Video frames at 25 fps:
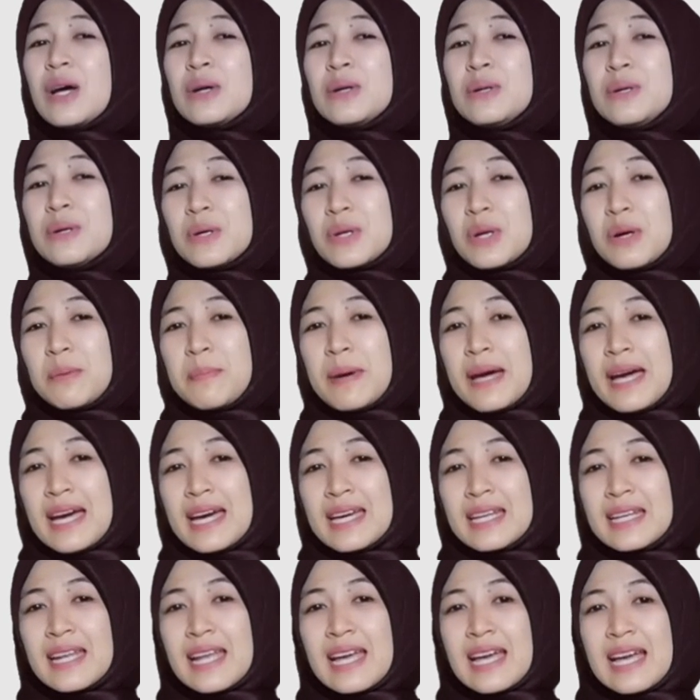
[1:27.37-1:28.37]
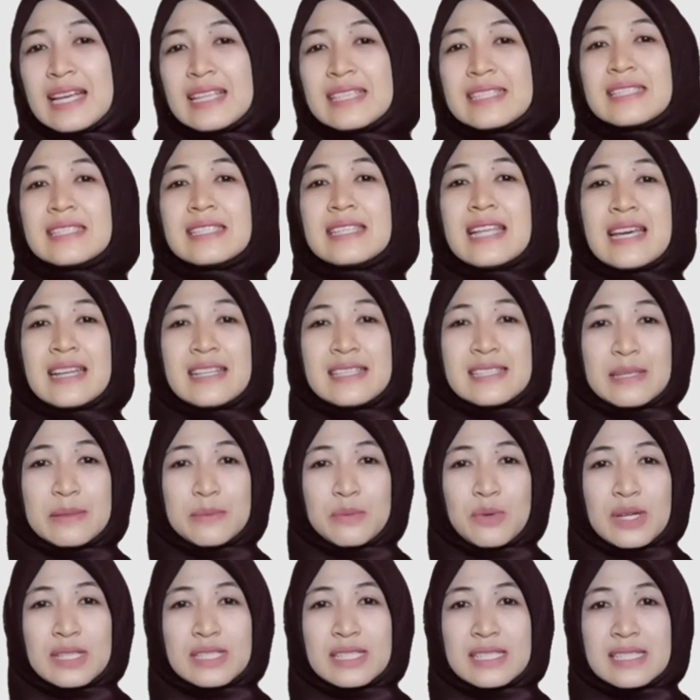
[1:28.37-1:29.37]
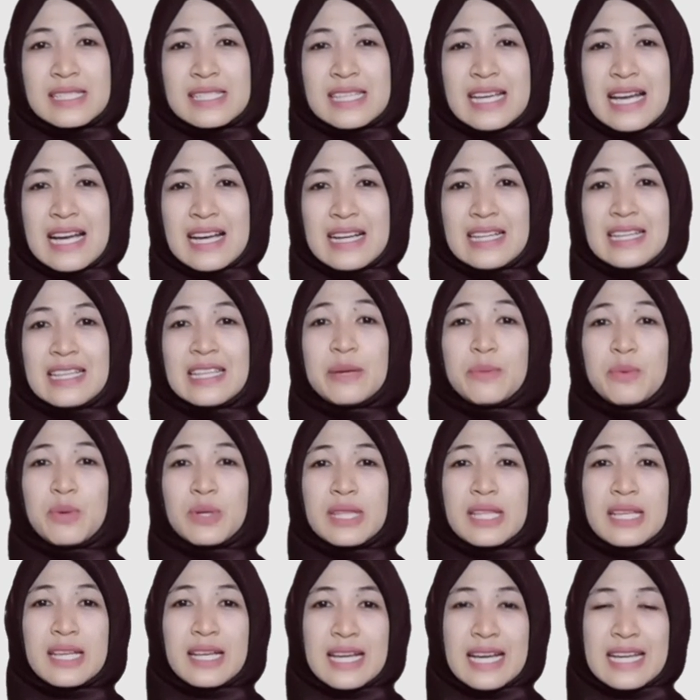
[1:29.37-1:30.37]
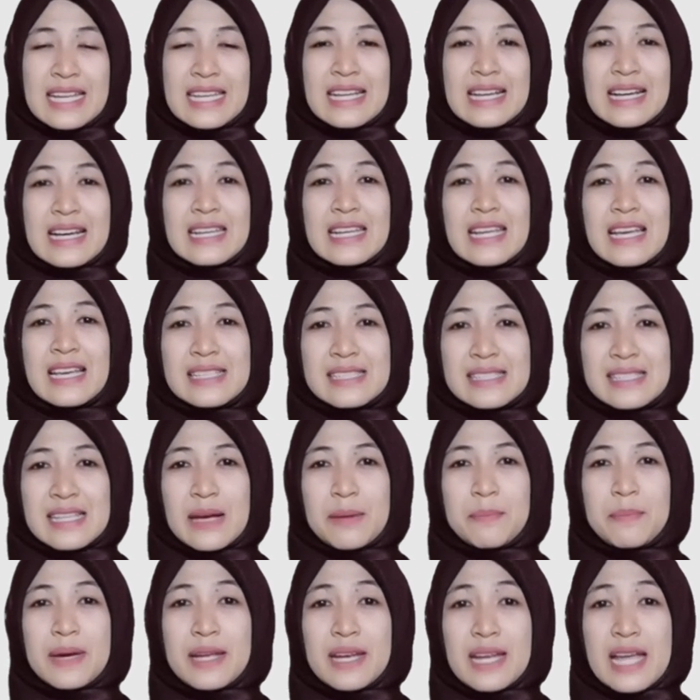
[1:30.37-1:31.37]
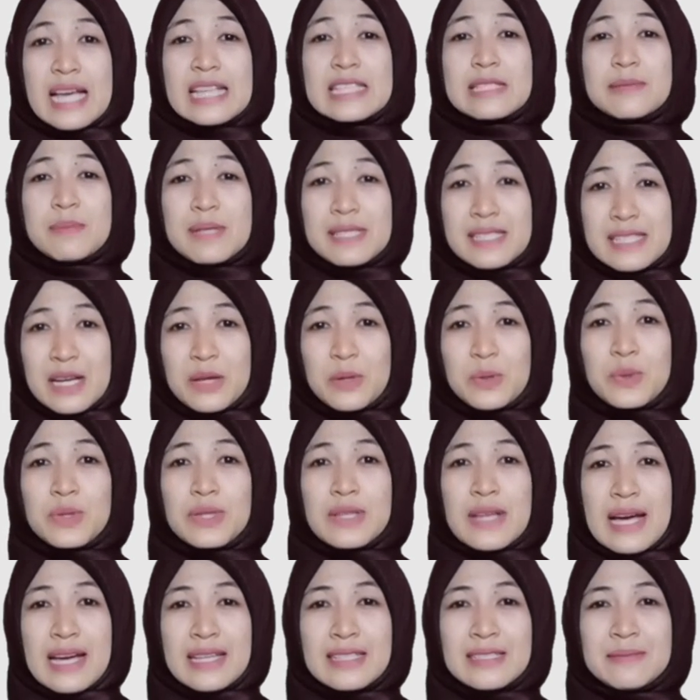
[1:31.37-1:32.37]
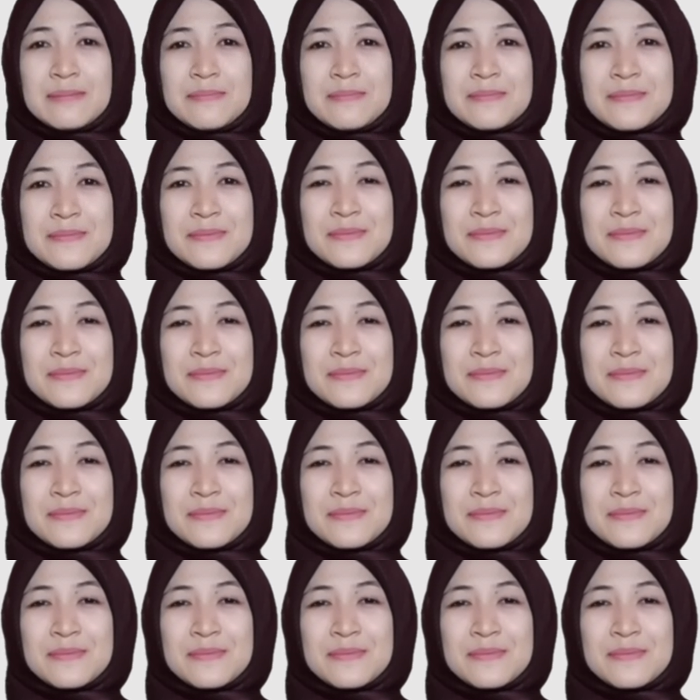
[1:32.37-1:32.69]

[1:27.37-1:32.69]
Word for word: Guru PNS dari semua jenjang dibuktikan dengan SK PNS bersangkutan